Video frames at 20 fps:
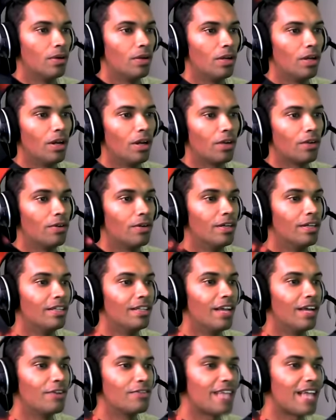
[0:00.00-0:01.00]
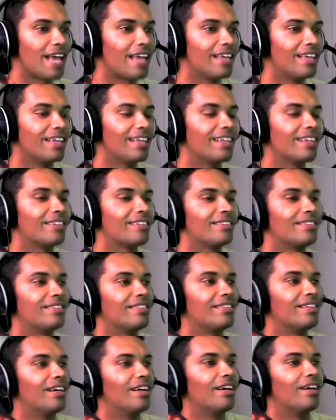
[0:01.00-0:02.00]
Ô louco, não, sai!
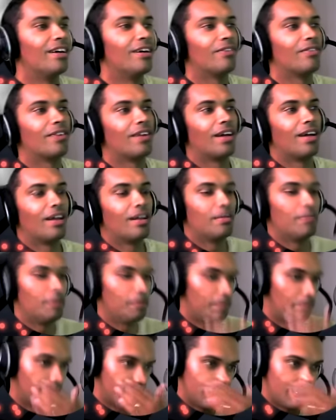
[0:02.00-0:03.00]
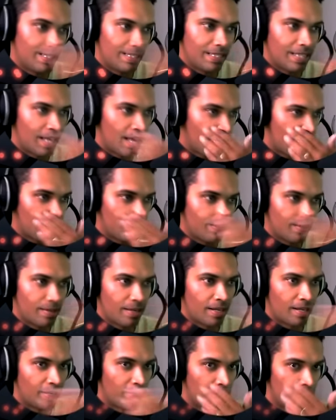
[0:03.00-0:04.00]
Não, cara, me imprensaram,
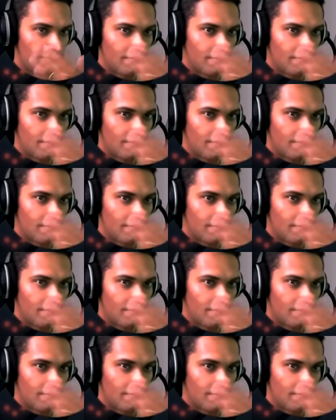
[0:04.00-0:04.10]
cara, me